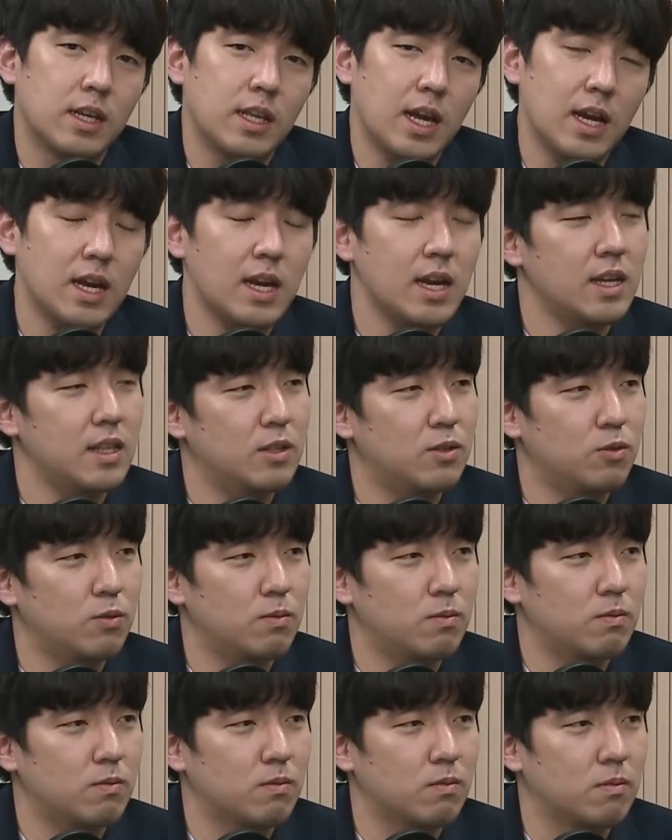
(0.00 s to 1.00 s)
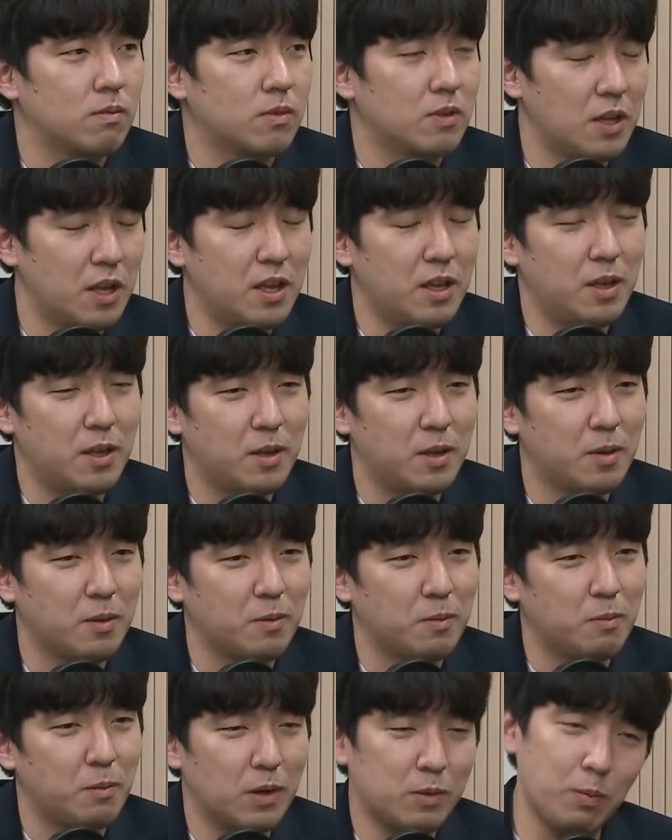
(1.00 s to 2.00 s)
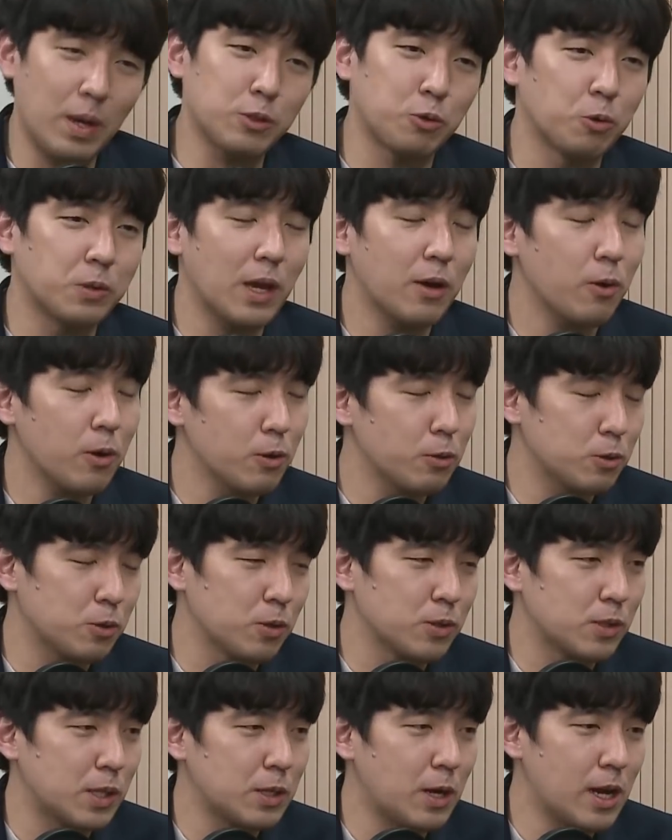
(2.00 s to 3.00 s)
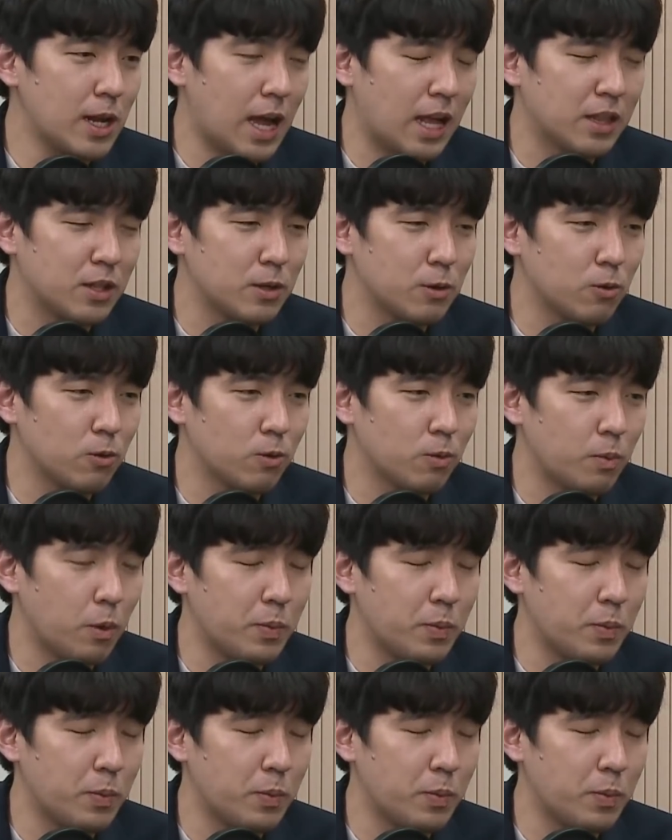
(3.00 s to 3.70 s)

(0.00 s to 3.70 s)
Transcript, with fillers: 약간 좀막 막좋다로도 저는 생각이 안 들고 네.